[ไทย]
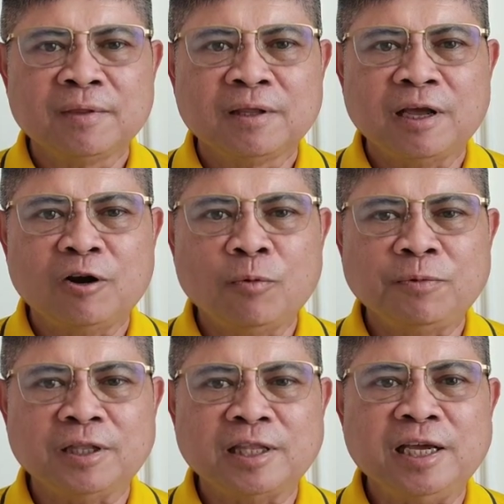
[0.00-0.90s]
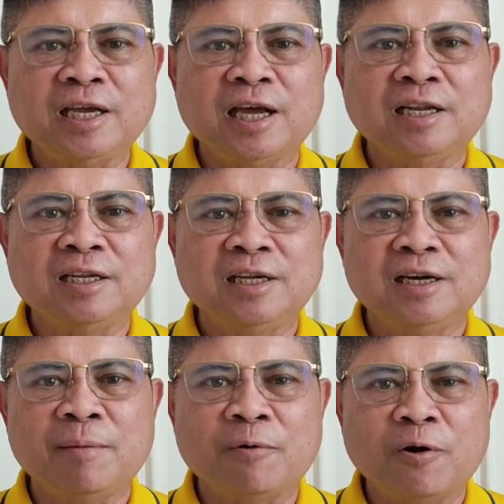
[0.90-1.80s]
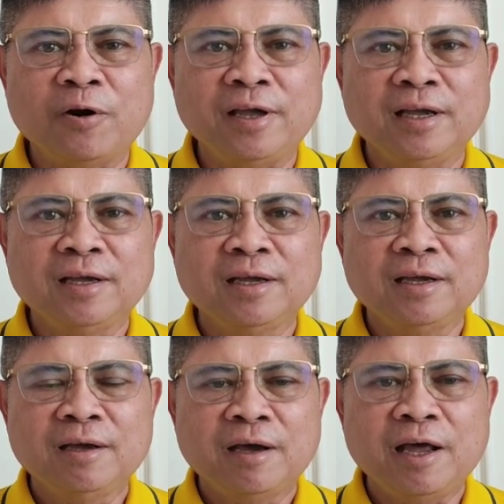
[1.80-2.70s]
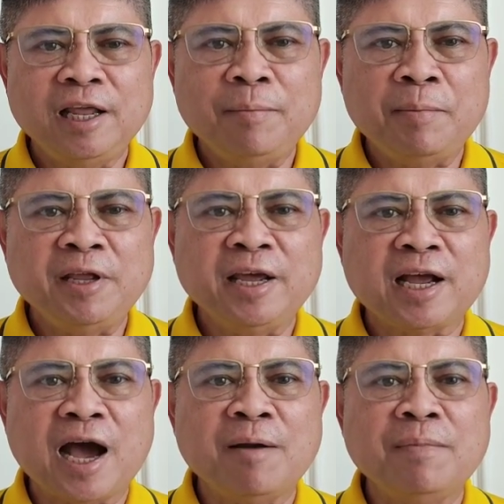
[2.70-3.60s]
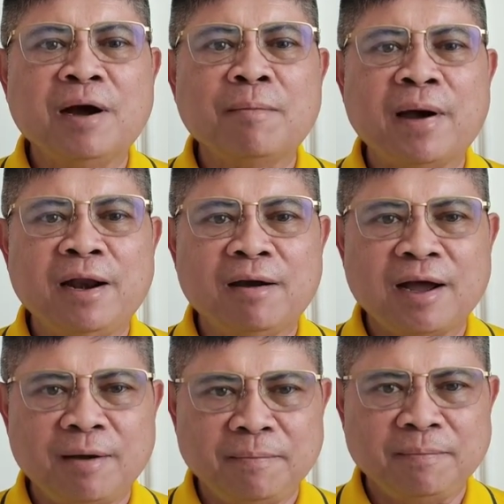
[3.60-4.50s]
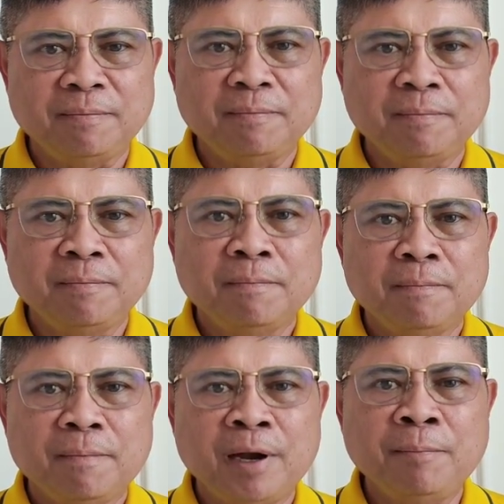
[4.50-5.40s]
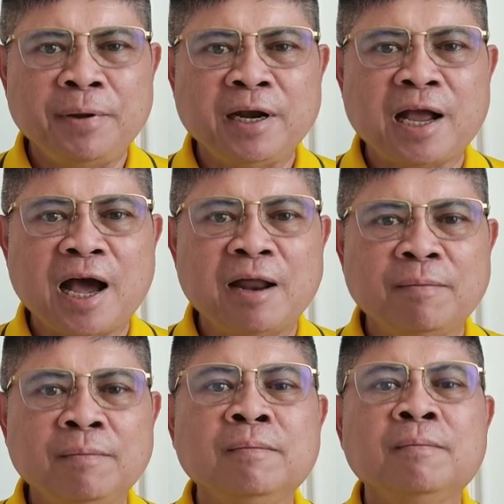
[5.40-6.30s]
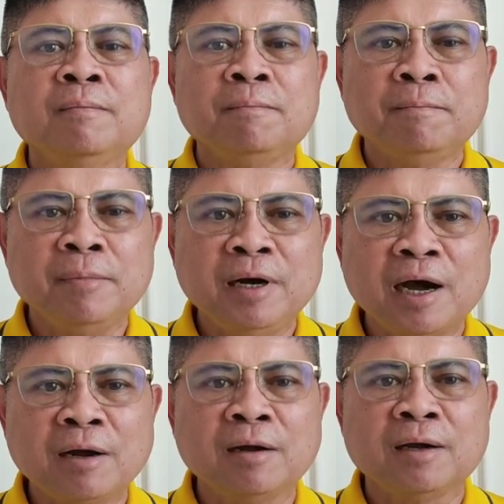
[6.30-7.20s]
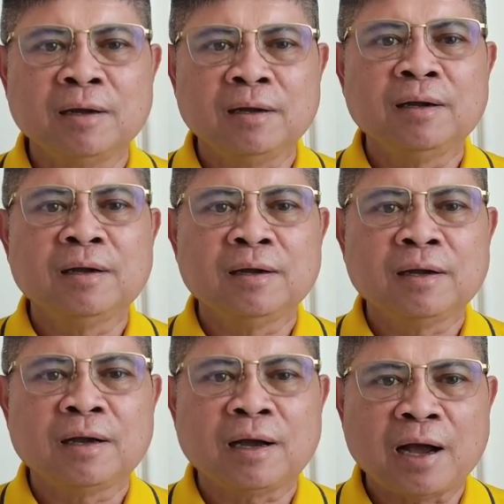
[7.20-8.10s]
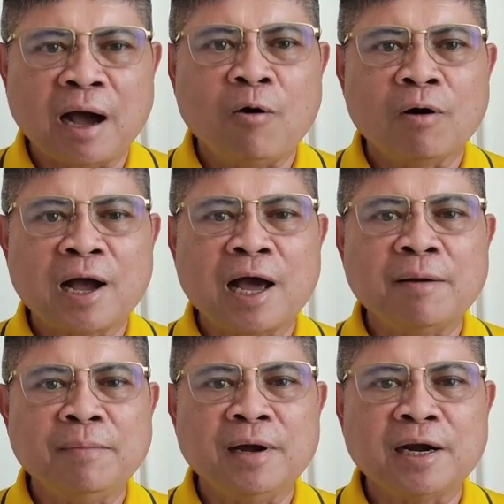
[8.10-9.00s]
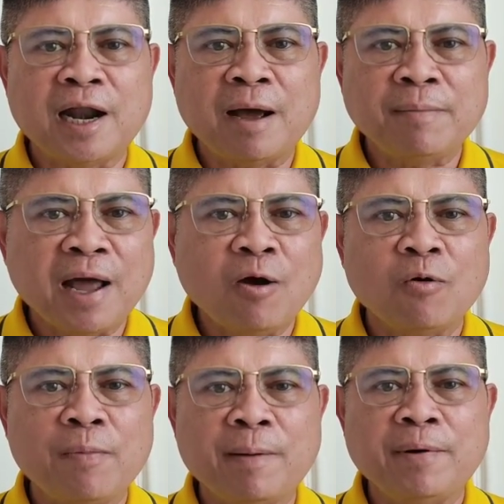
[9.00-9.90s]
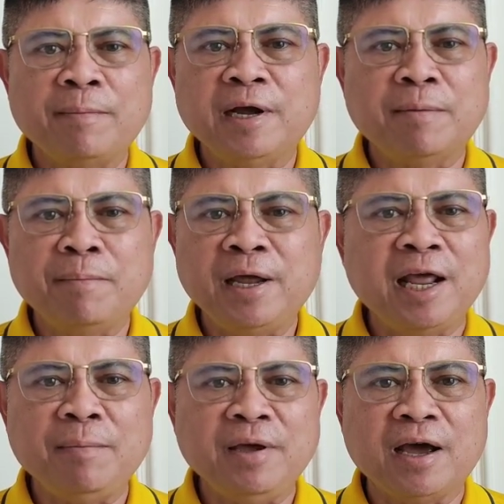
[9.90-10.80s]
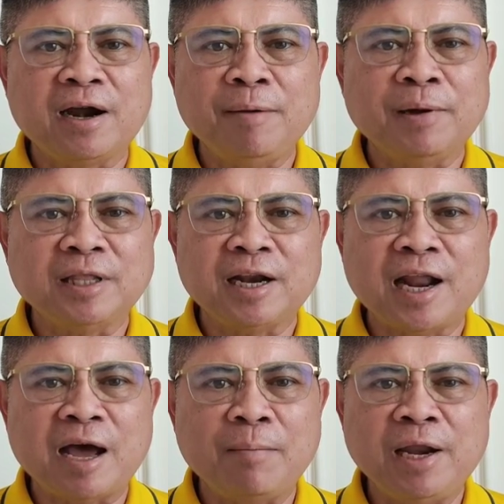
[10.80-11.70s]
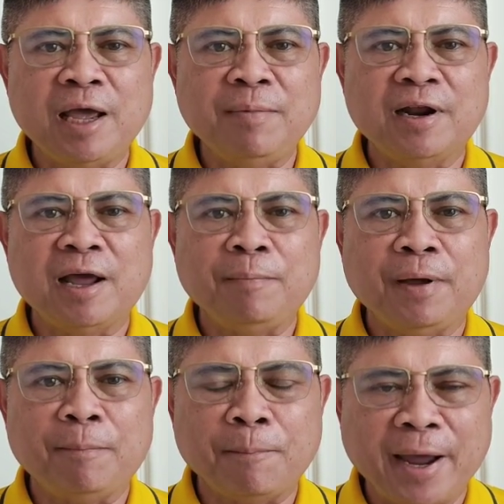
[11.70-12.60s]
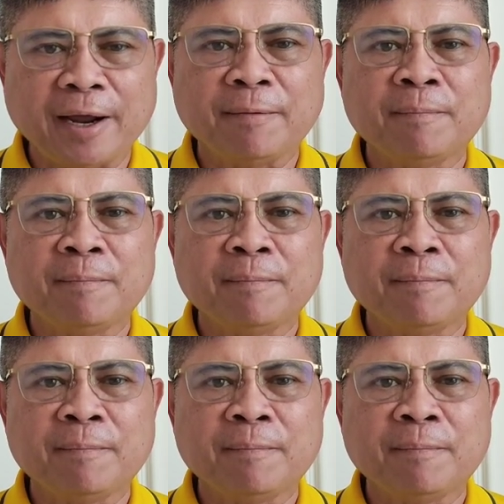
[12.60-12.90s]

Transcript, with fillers: จะลบจะตีกันเชียเรียบร้อย อันนี้มันไม่ใช่การเมืองใหม่หรอกครับ มันเป็นการเมืองเก่าการเมืองน้ำเน่า แบบเดิมๆไม่ได้มีอะไรพัฒนาไม่ได้มีอะไรเปลี่ยนแปลง